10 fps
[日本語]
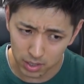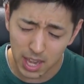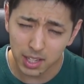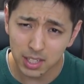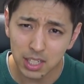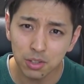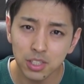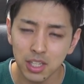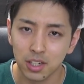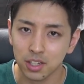結果と
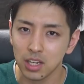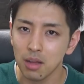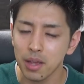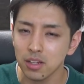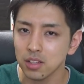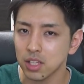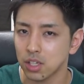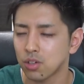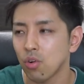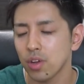して比べるって
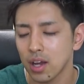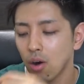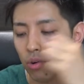いう行為が